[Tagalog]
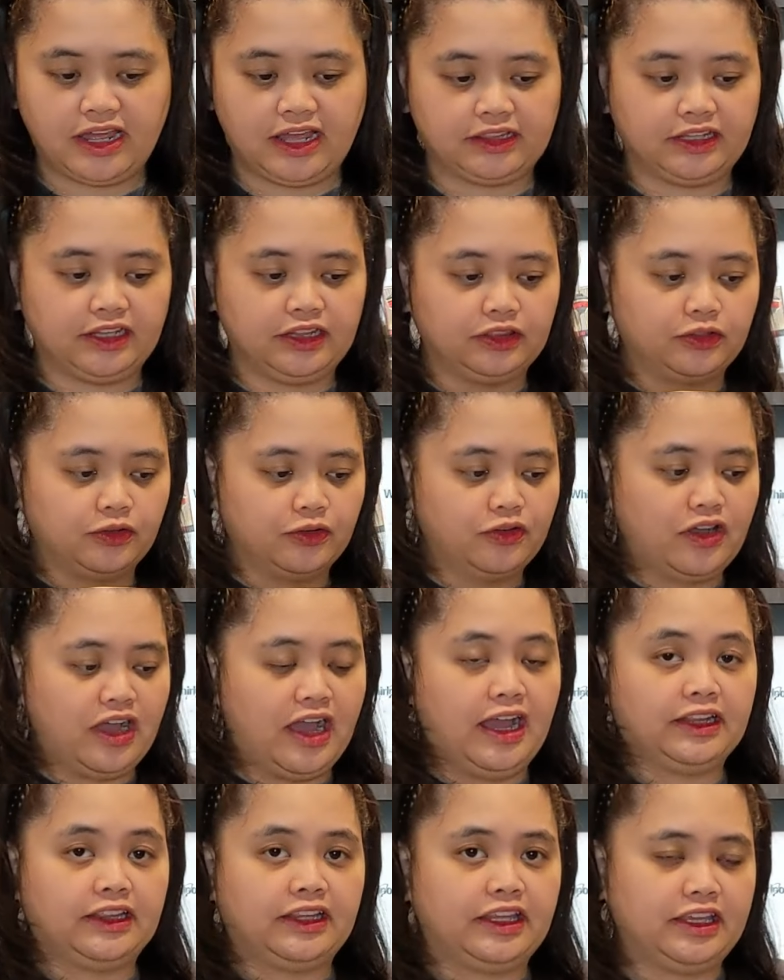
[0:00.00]
na natin tong
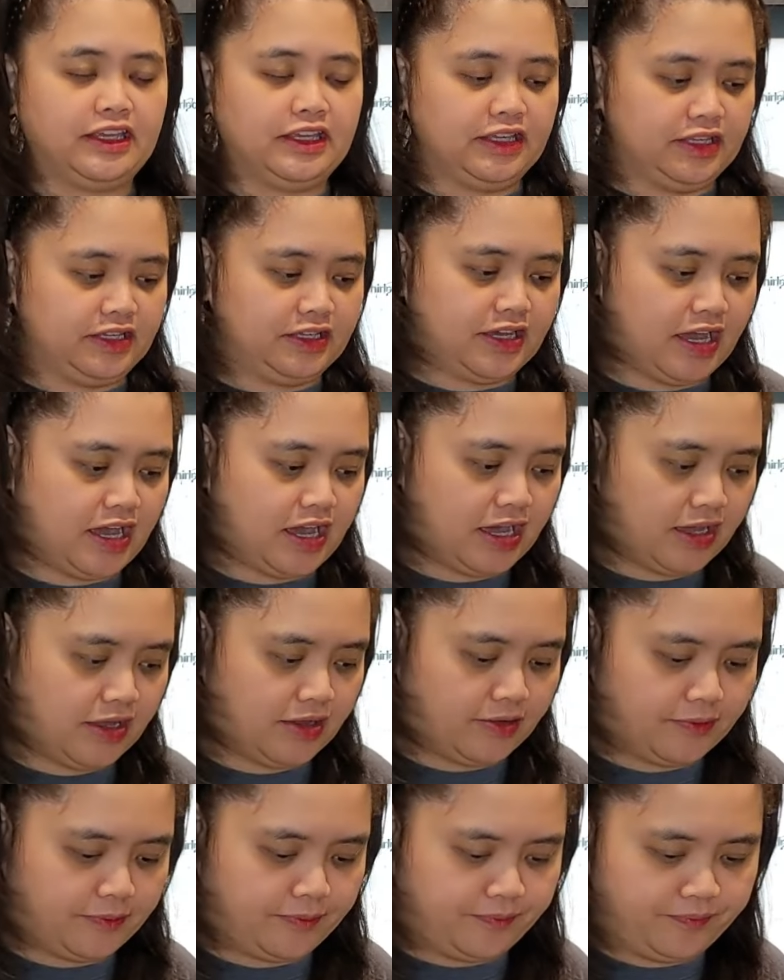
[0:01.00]
ating uh,
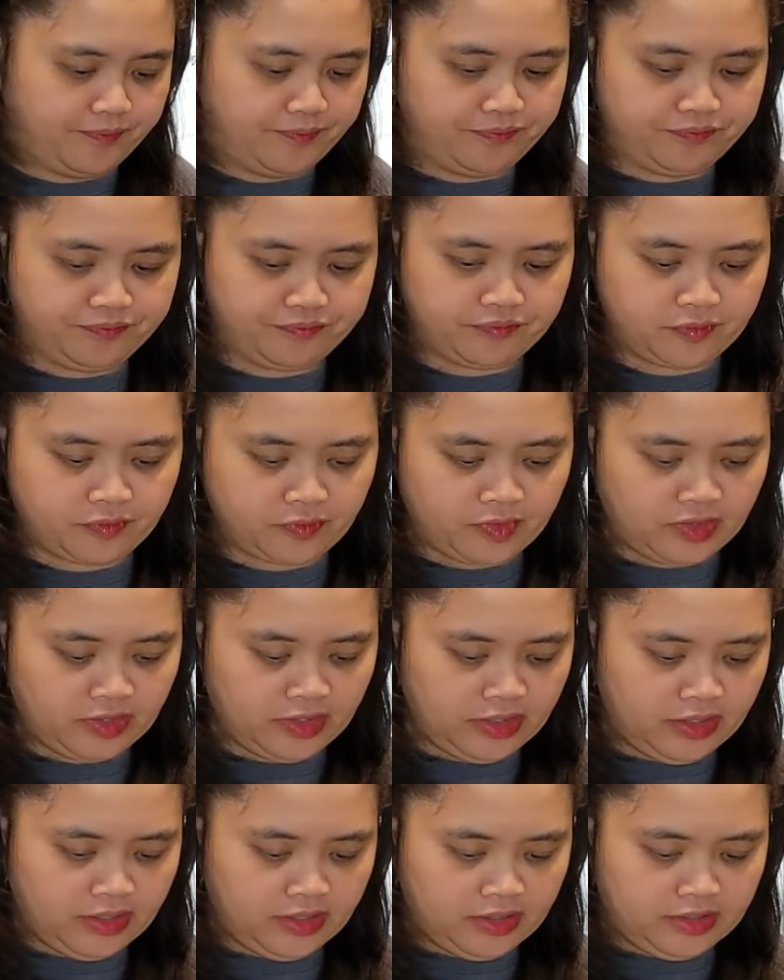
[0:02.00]
ah,
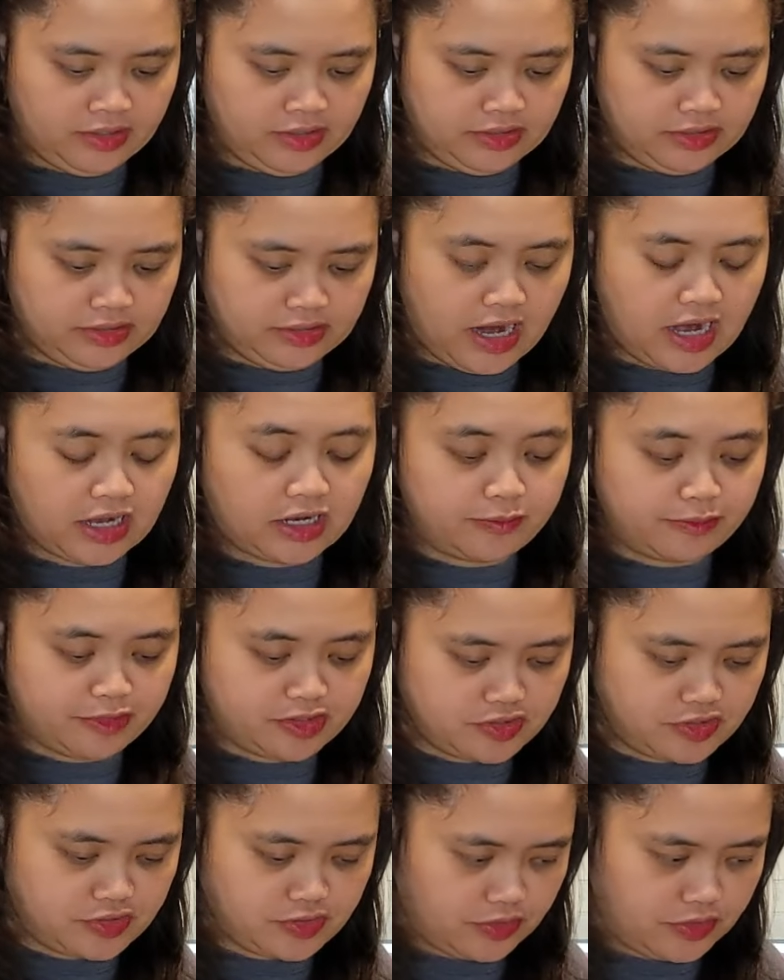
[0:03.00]
karma
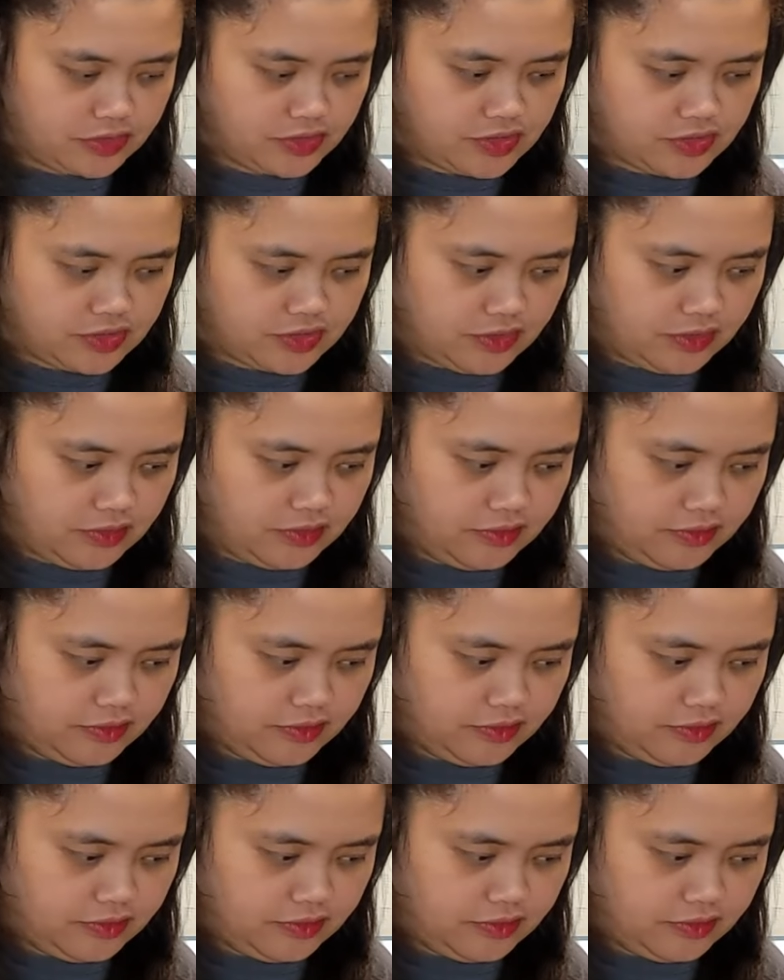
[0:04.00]
sauce.